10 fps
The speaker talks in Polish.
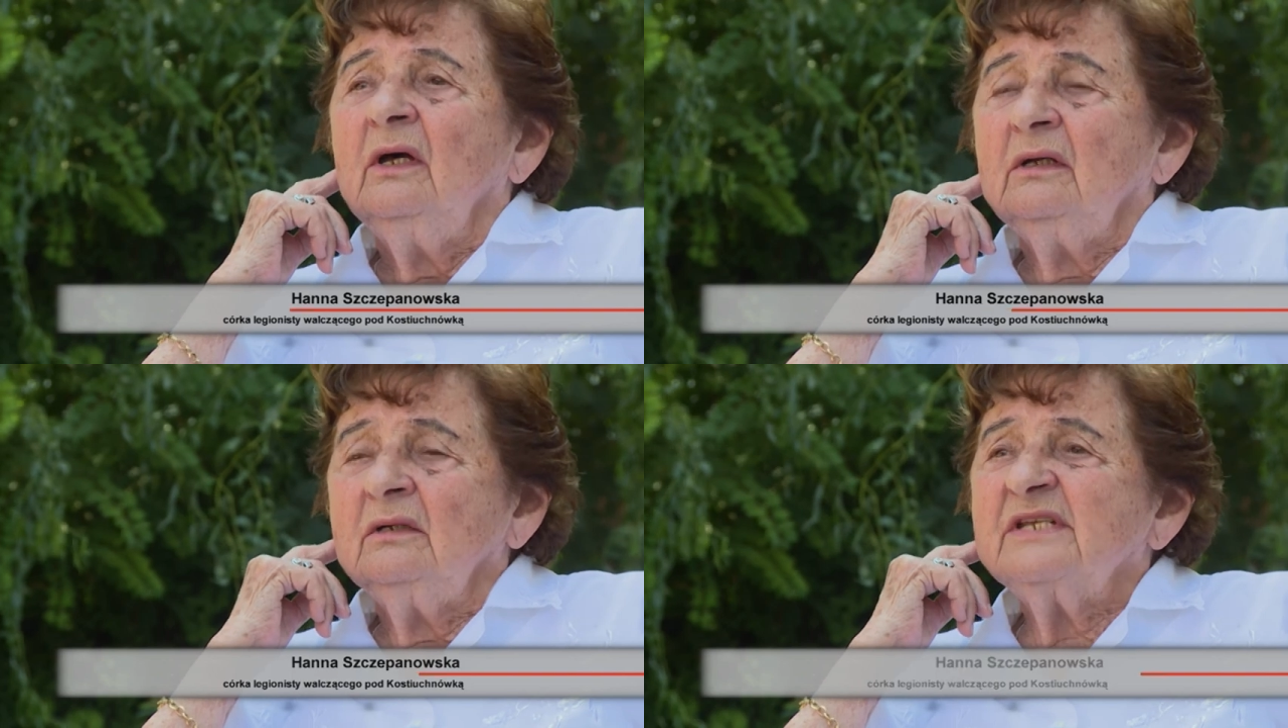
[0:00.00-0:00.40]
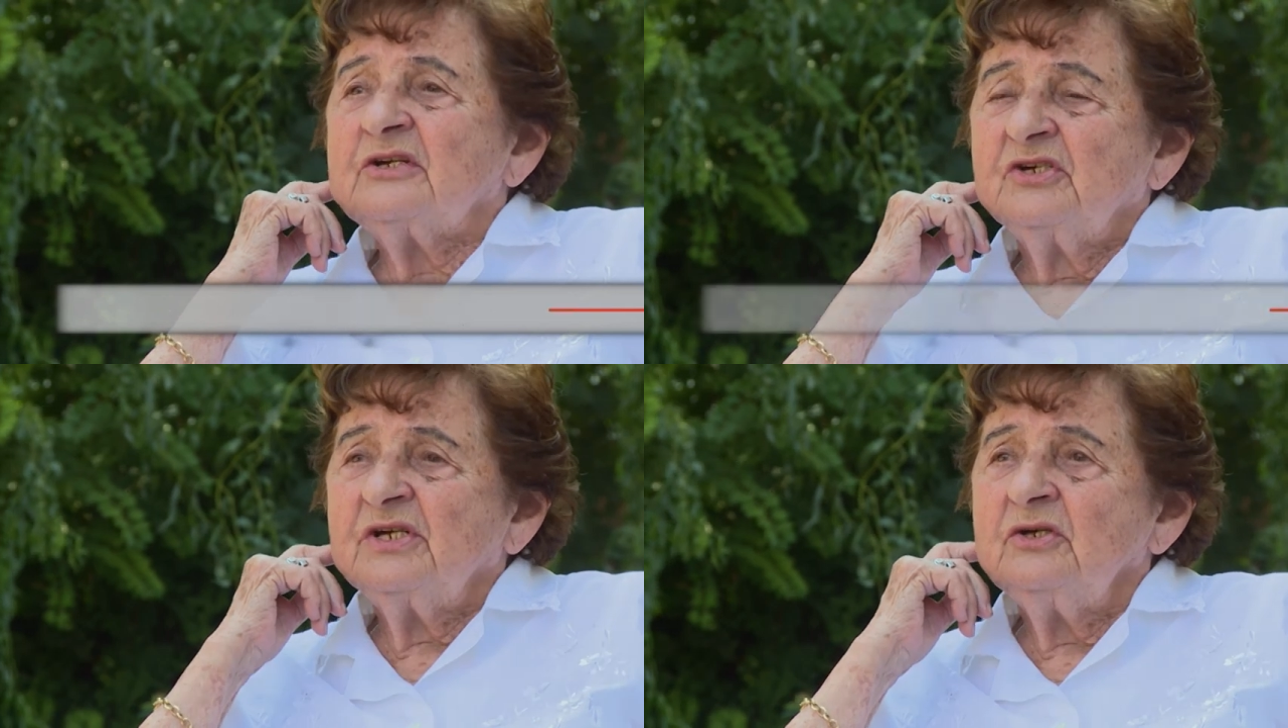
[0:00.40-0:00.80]
no, e,
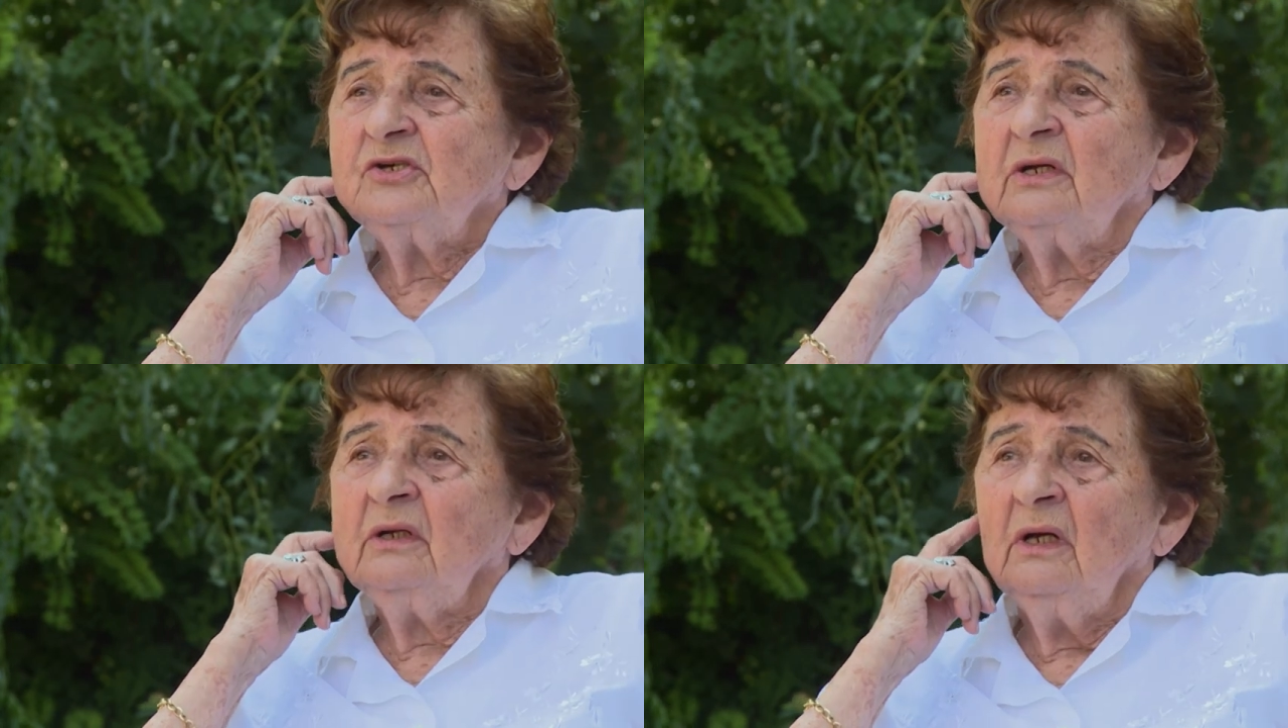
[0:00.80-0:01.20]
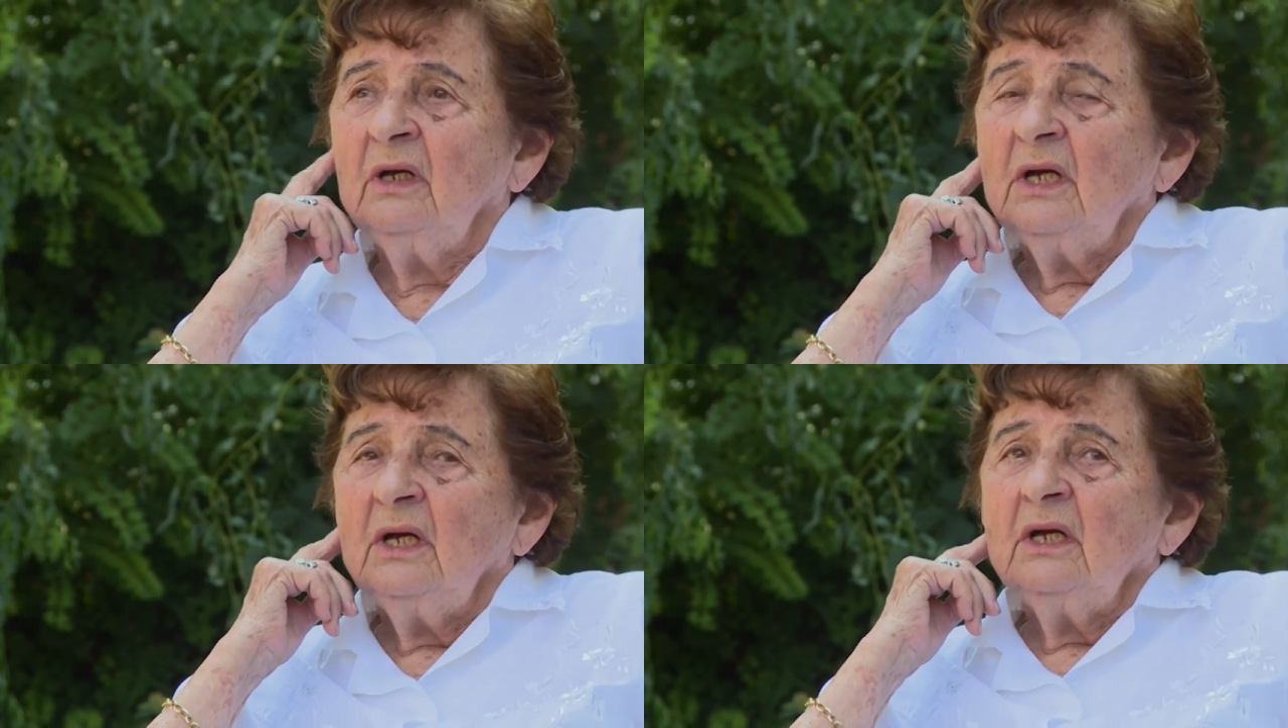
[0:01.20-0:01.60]
zatrzęsie
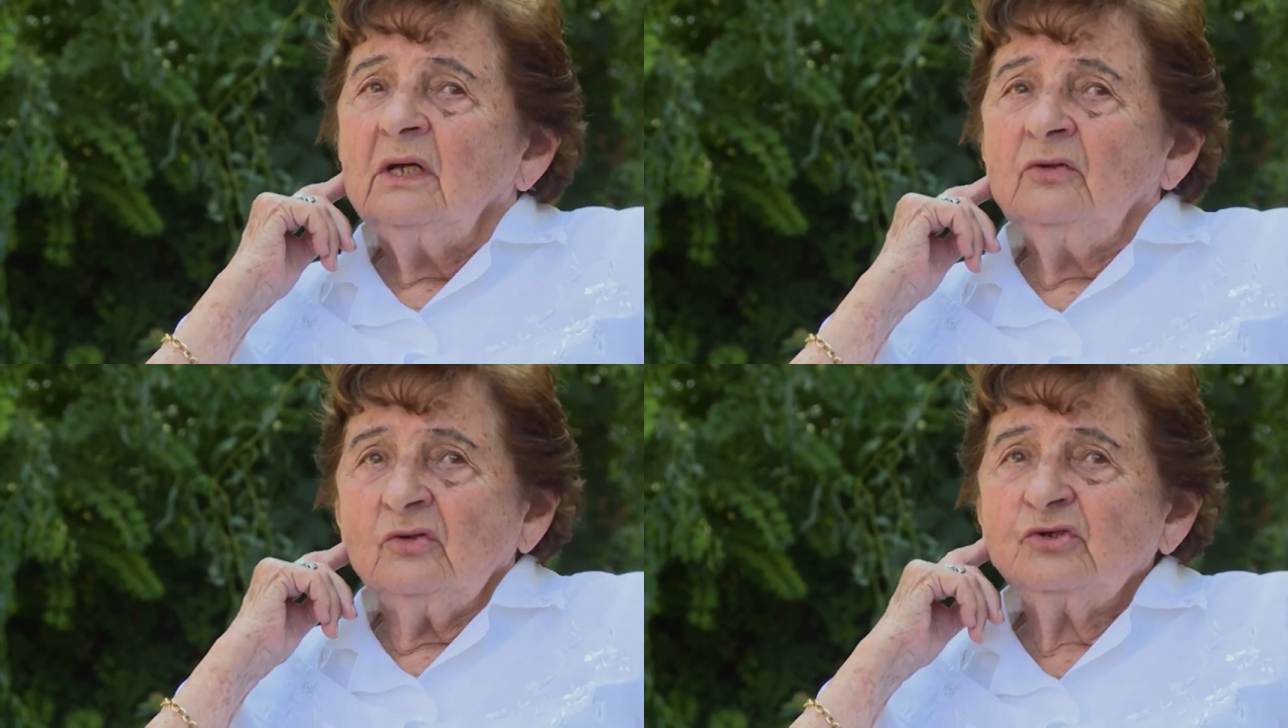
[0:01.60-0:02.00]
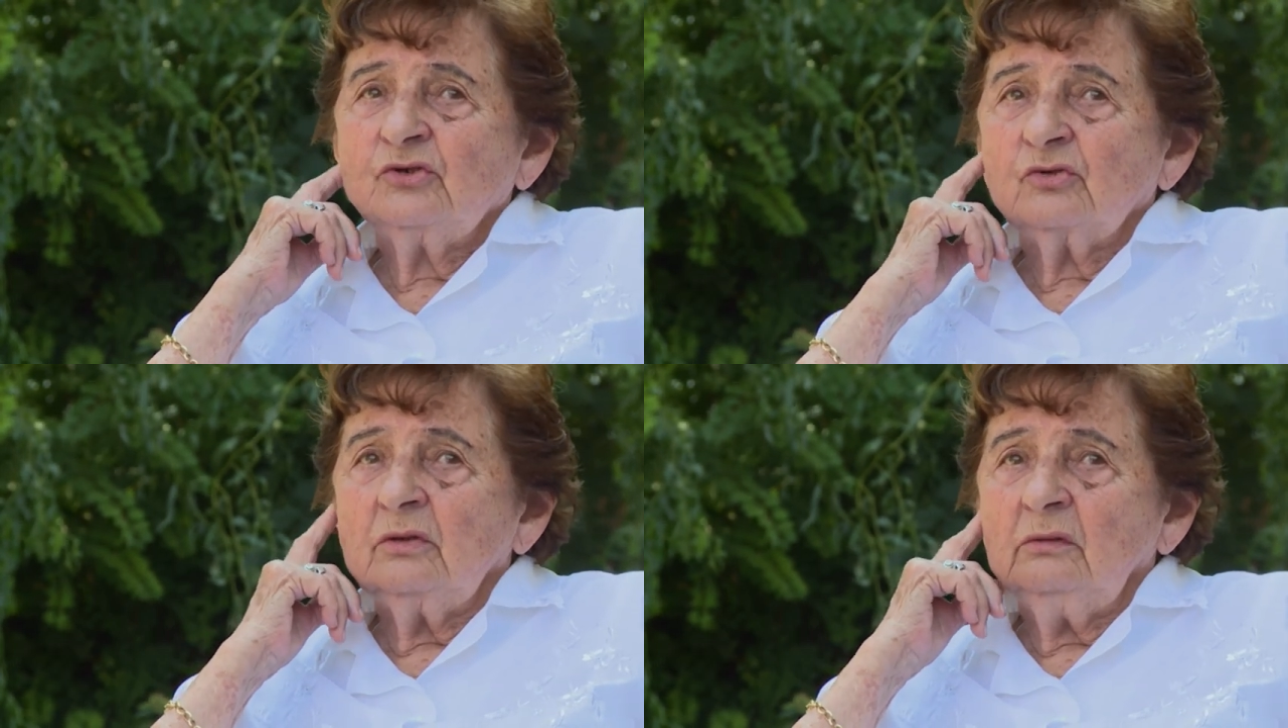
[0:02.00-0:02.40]

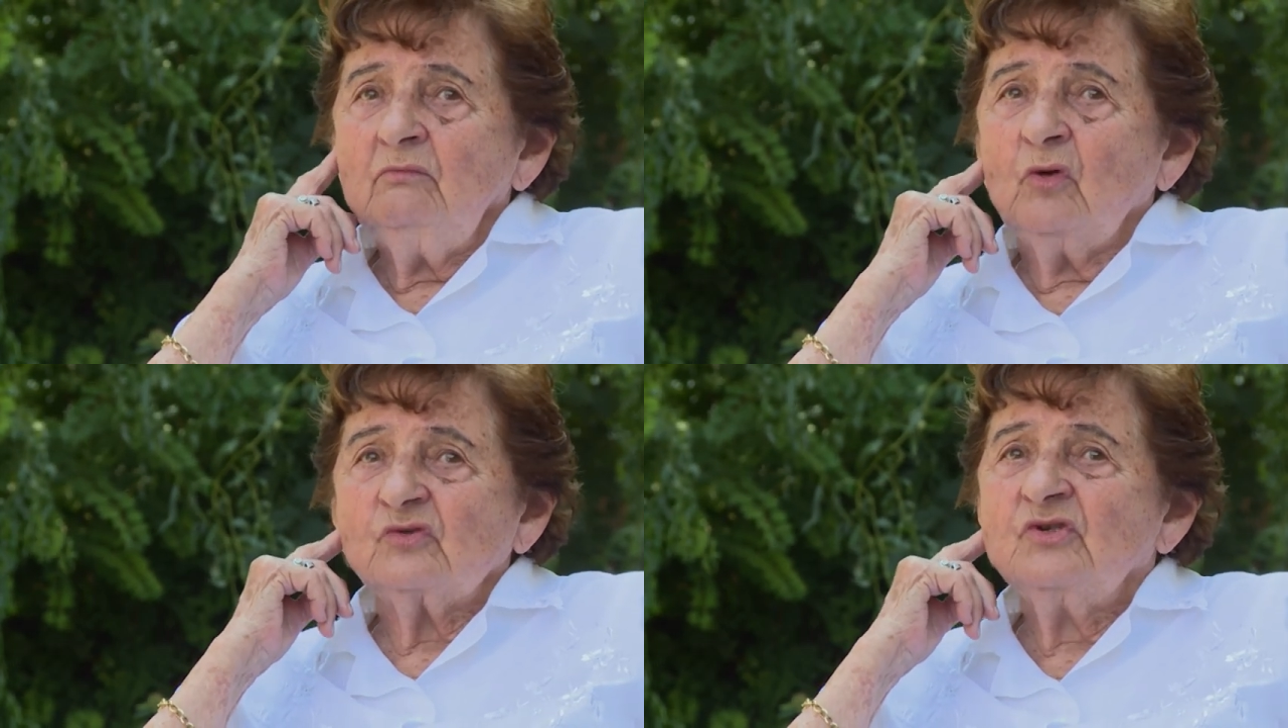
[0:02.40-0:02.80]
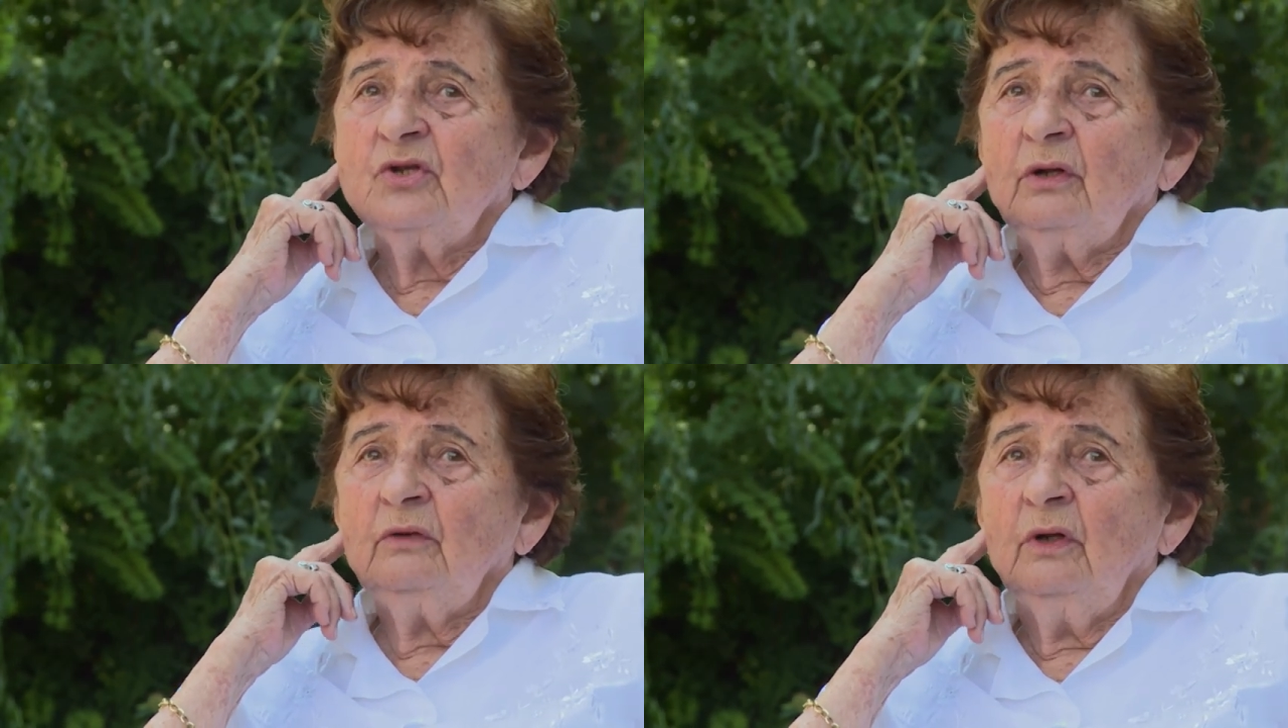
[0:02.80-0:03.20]
dość mocno.